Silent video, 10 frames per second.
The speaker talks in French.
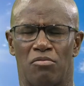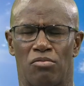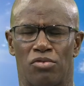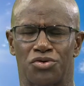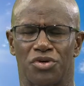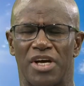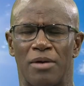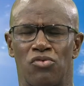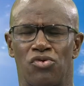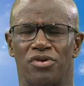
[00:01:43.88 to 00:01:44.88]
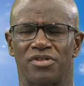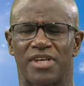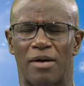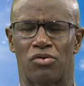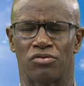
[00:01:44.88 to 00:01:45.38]
pour ton amour,
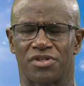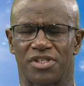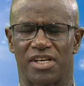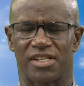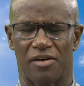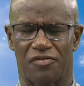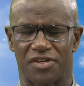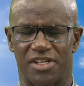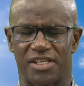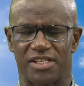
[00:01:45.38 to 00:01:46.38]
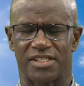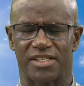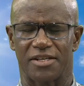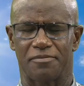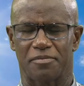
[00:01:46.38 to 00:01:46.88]
ta bonté, ta
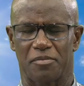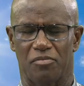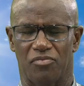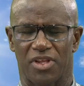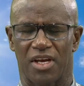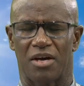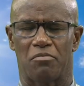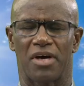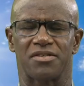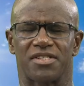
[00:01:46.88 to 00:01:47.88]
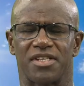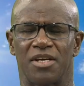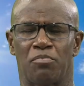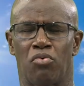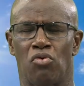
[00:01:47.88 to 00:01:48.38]
fidélité.
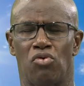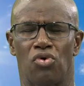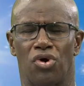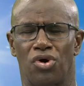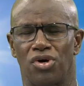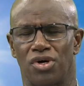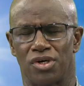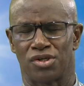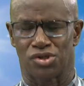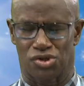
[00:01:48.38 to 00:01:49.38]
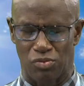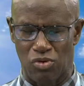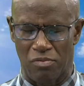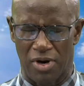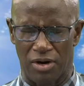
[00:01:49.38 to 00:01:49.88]
Merci pour euh, ce
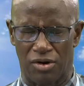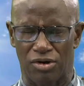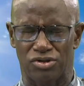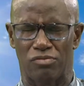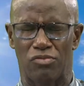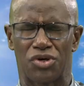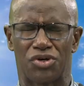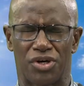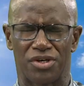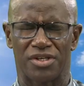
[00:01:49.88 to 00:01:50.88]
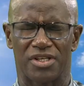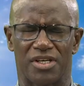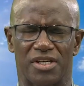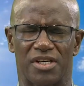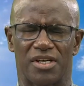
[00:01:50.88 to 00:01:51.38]
moment que tu me donnes
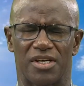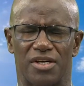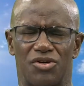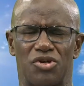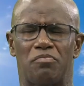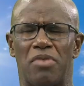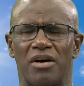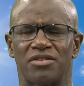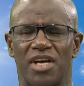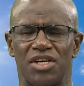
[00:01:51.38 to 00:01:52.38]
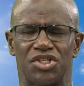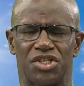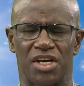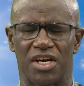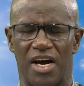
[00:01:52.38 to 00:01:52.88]
de
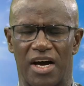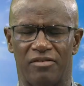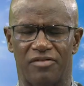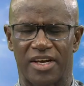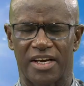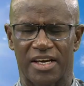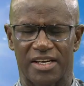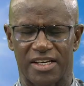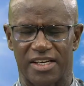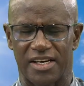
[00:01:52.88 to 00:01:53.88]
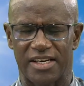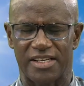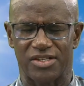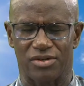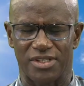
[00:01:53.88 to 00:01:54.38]
partager avec
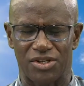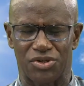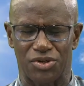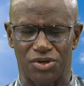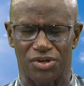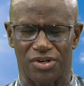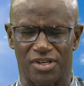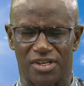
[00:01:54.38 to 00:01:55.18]
les auditeurs,